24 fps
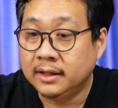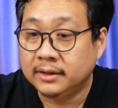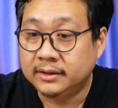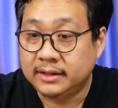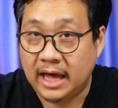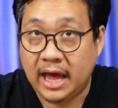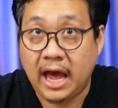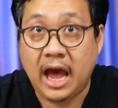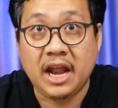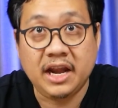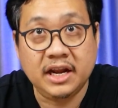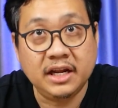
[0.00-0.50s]

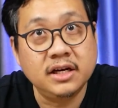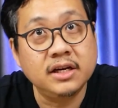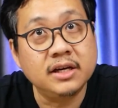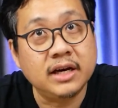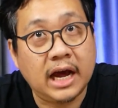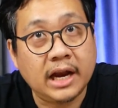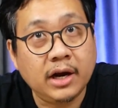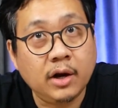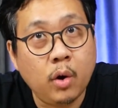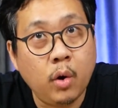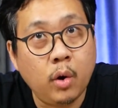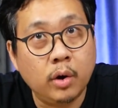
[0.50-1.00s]
แต่อันนี้คือ
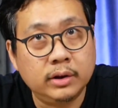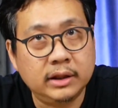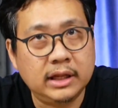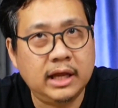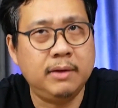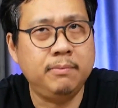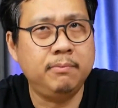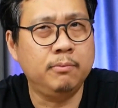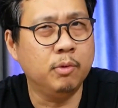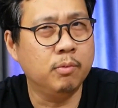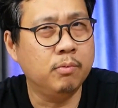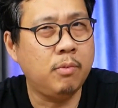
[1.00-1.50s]
ขั้นโหดใน
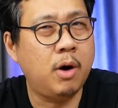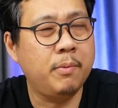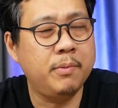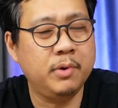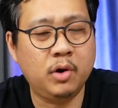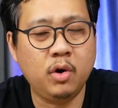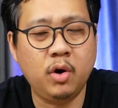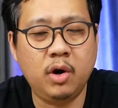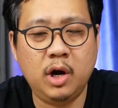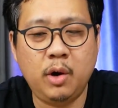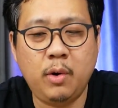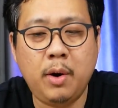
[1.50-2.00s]
มุมมองพี่
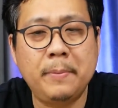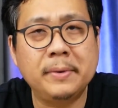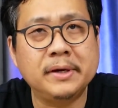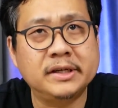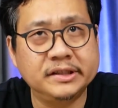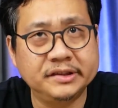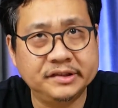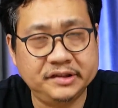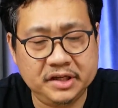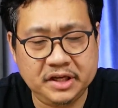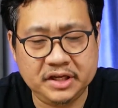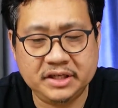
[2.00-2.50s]
โก้แล้วว่ามัน
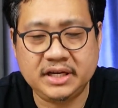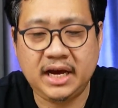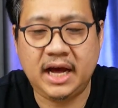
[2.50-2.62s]
คือ4